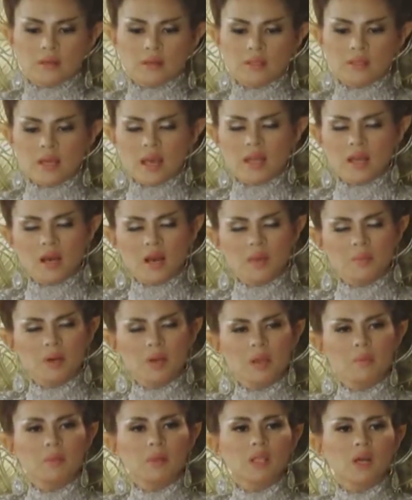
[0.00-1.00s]
Sana nga
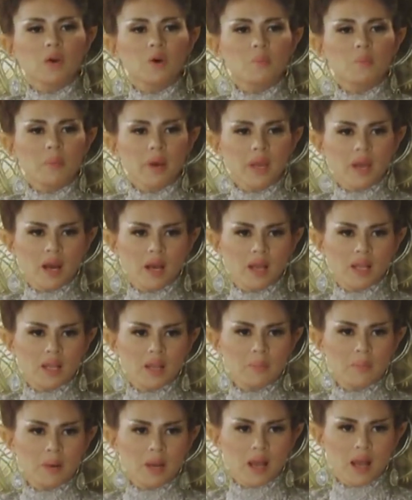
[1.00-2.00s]
maging matagumpay ang
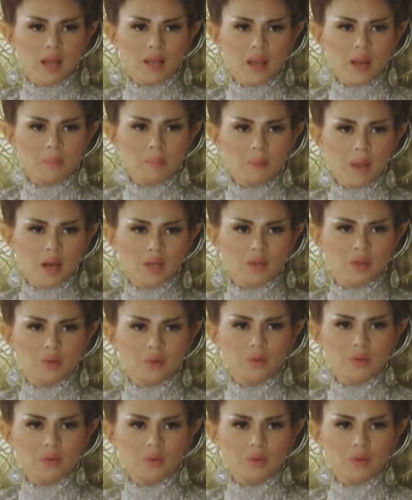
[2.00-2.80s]
kanilang paghahanap, Pag.